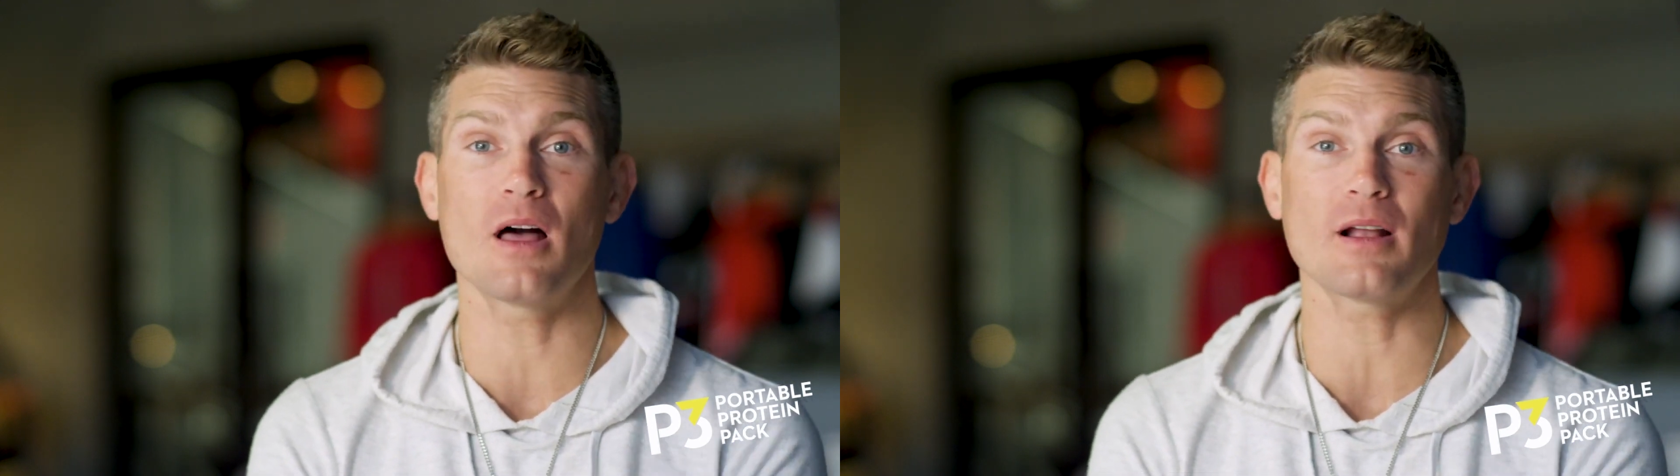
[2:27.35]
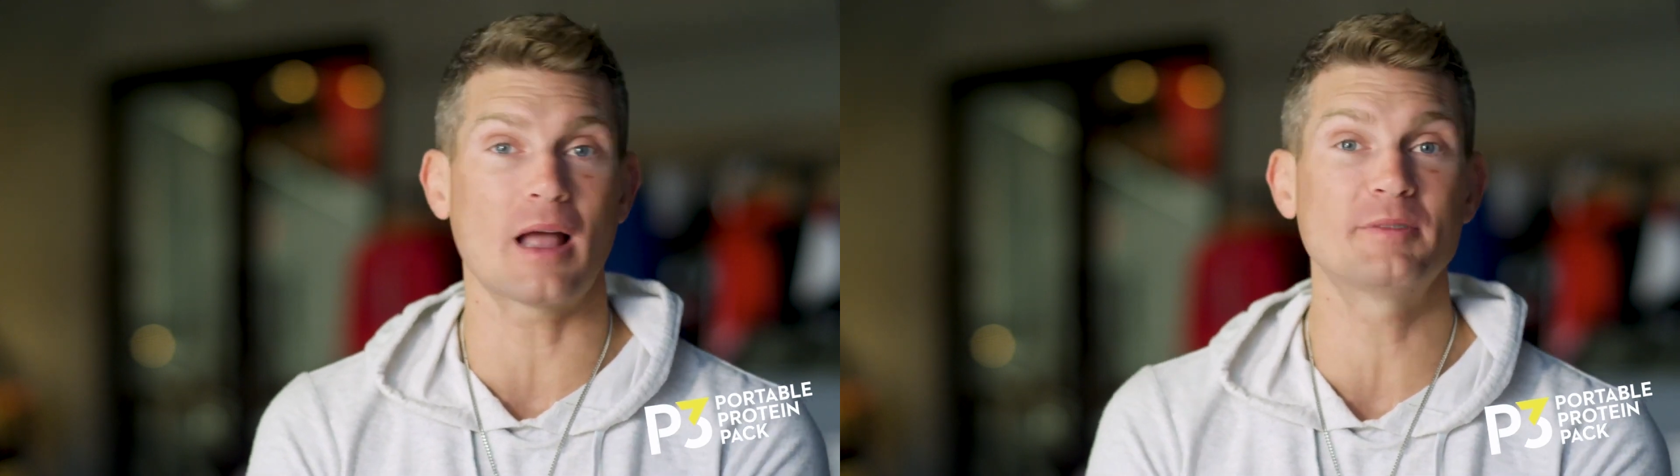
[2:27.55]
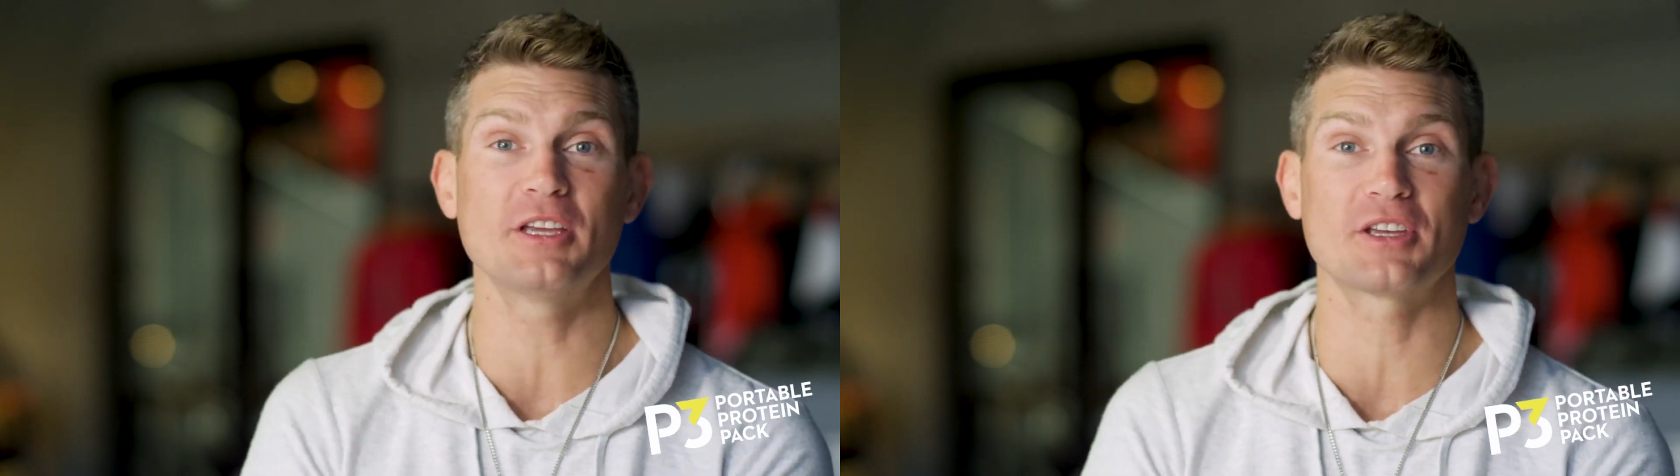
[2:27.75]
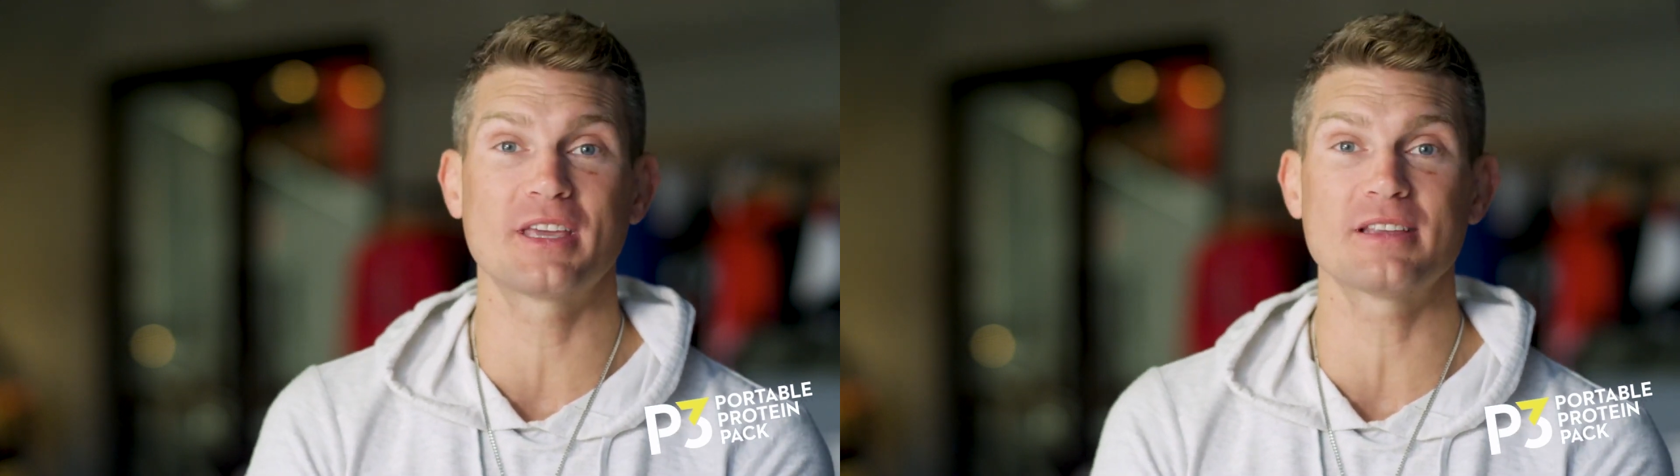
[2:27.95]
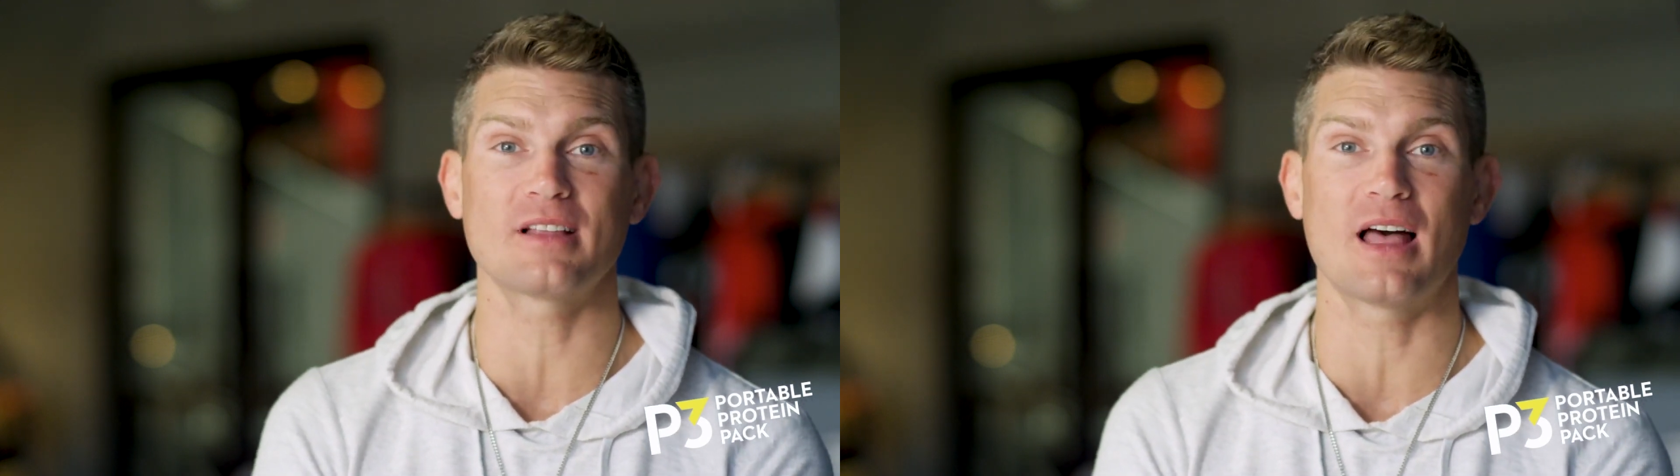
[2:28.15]
веду детские
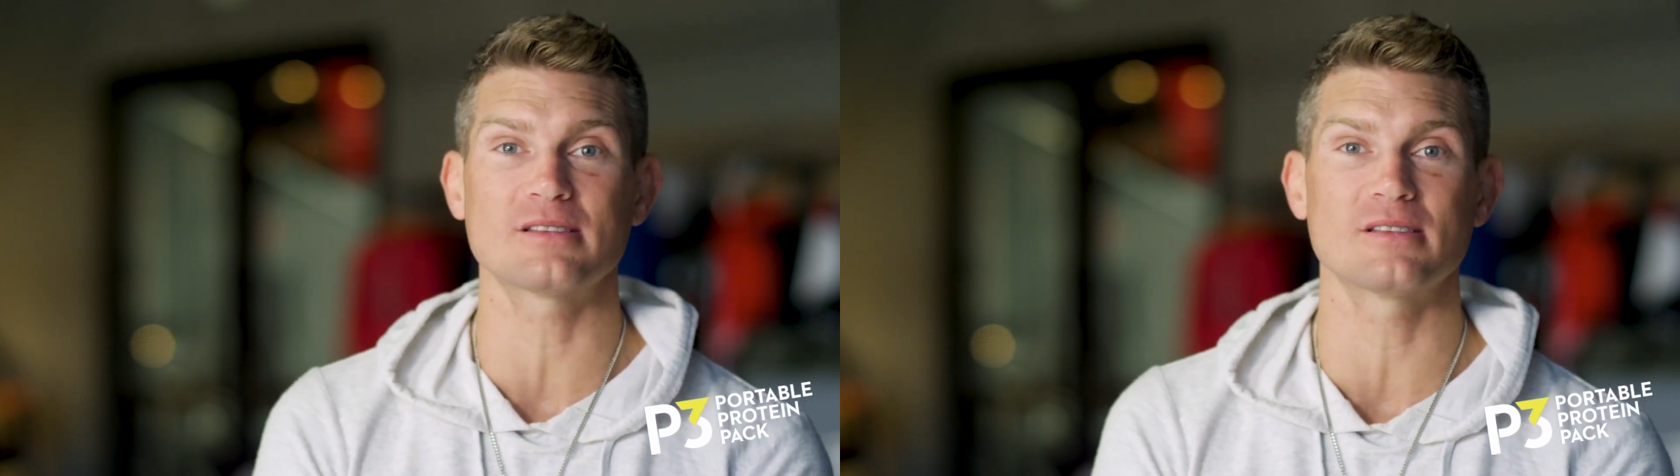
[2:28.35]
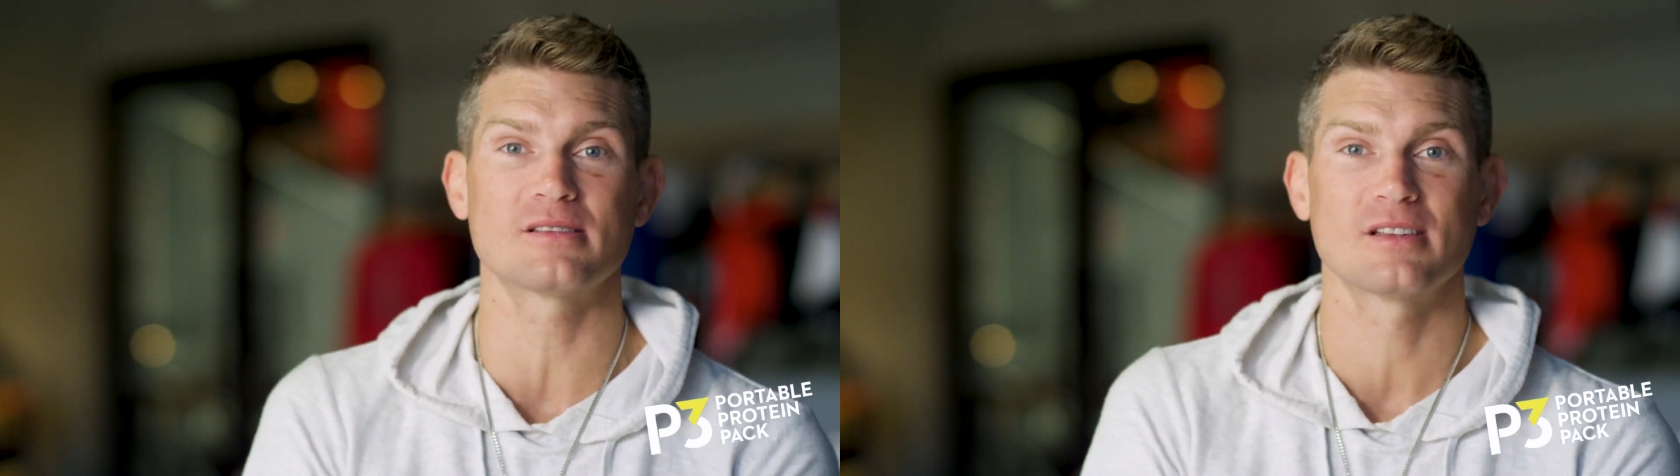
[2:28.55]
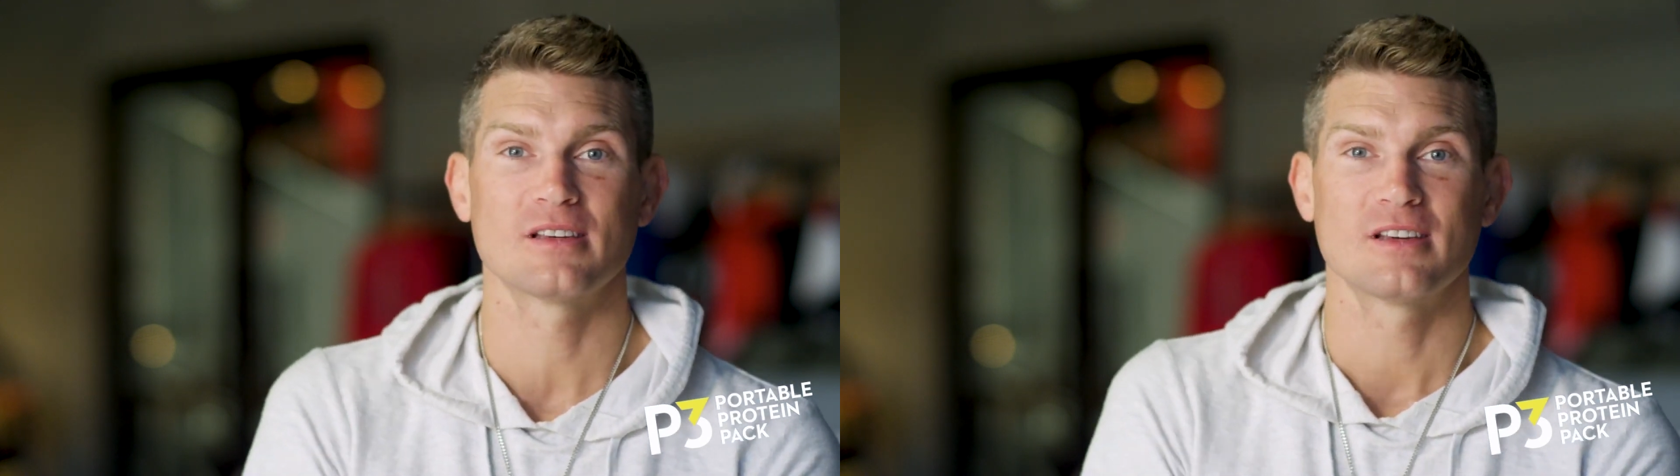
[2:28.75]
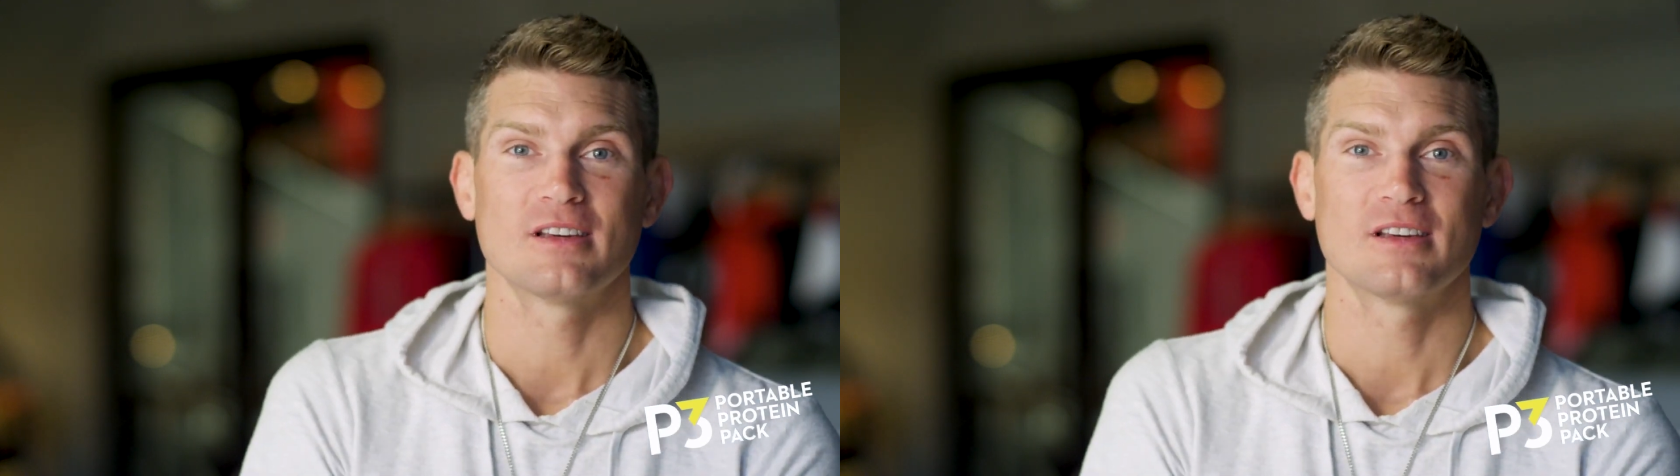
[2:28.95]
занятия. Все